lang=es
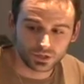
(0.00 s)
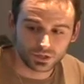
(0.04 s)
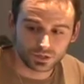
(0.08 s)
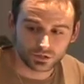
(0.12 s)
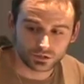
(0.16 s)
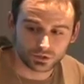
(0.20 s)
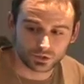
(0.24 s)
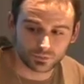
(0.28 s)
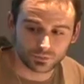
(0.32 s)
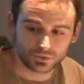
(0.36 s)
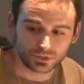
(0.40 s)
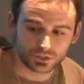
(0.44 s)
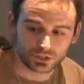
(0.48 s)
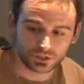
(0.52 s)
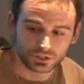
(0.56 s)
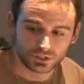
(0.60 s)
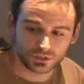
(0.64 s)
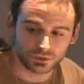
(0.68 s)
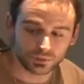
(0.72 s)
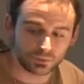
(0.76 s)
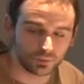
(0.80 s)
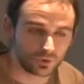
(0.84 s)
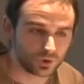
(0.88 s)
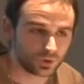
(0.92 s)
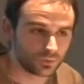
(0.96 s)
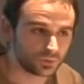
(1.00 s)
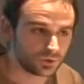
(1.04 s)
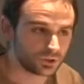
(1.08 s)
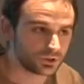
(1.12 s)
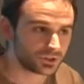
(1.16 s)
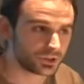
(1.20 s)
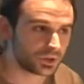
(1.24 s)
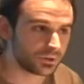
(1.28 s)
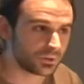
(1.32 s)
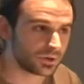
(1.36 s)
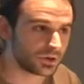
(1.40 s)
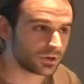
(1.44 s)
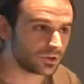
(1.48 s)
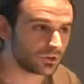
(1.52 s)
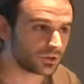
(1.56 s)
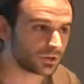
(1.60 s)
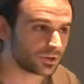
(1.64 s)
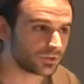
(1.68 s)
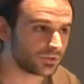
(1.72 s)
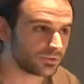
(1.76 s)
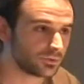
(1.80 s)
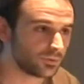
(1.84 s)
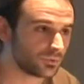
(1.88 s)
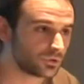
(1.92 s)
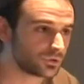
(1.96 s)
Y esto también se entiende un poco por el trabajo que
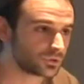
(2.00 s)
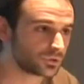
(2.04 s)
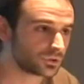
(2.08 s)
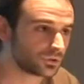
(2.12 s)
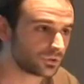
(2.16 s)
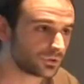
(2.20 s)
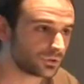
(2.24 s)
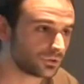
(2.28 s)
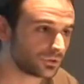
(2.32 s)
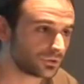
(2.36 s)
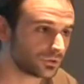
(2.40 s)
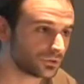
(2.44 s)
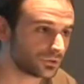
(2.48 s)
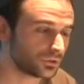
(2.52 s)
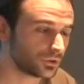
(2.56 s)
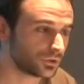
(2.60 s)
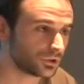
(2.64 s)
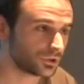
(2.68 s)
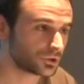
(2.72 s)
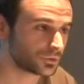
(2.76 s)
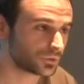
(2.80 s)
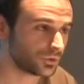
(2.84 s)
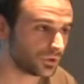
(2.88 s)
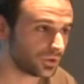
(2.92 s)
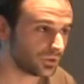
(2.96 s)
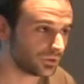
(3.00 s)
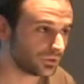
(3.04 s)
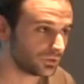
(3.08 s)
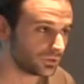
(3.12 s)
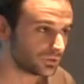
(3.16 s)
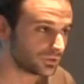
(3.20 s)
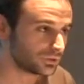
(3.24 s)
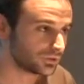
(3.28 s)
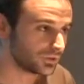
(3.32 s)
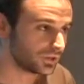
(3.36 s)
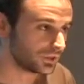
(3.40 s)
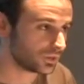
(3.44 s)
hacemos con todos los proyectos, ¿no?